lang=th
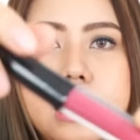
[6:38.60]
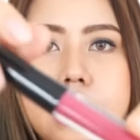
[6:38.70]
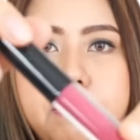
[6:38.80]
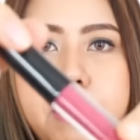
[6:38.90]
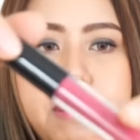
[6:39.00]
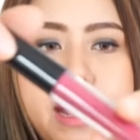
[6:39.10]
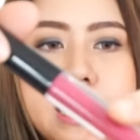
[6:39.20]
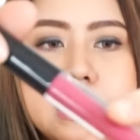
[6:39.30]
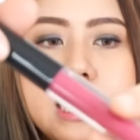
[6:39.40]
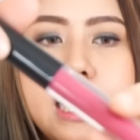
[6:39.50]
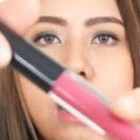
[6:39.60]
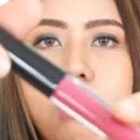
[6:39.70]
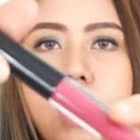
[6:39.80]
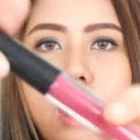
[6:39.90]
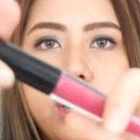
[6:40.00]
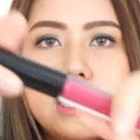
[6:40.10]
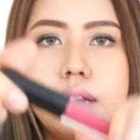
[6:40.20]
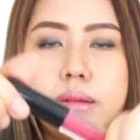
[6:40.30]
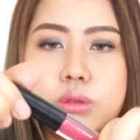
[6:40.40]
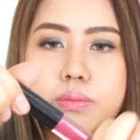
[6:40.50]
นนี้เป็นแพคเกจจิ้งเก่าของเขานะสำ
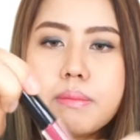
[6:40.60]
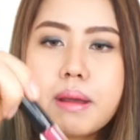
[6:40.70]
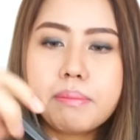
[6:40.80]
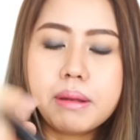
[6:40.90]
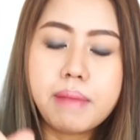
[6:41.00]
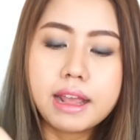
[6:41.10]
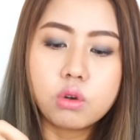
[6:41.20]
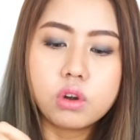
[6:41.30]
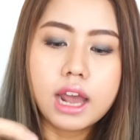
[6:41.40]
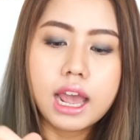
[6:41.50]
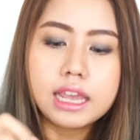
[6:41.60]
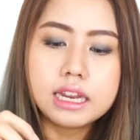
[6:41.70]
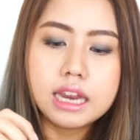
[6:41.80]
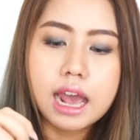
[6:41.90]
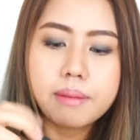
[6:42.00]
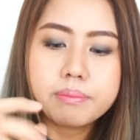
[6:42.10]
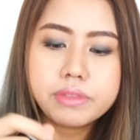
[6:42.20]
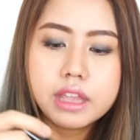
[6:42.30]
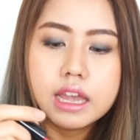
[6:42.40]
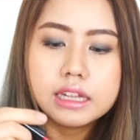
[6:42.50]
หรับซูเปอร์มัมเป็นแบรนด์คนไทยที่
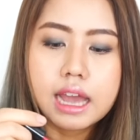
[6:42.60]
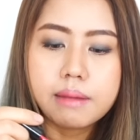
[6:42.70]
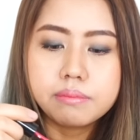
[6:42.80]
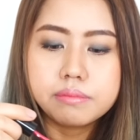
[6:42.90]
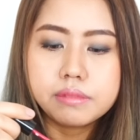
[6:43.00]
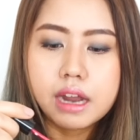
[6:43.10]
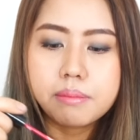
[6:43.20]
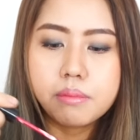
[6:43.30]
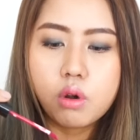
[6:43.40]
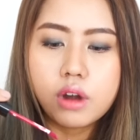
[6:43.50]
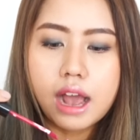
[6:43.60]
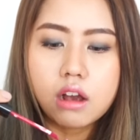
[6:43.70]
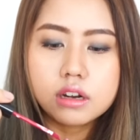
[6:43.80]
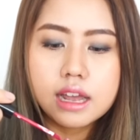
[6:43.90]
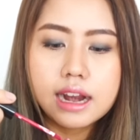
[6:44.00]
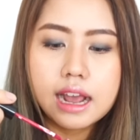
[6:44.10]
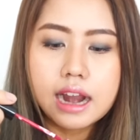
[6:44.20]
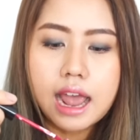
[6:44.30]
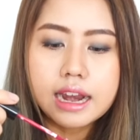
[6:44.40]
ทำโปรดักต์ค่อนข้างหลากหลา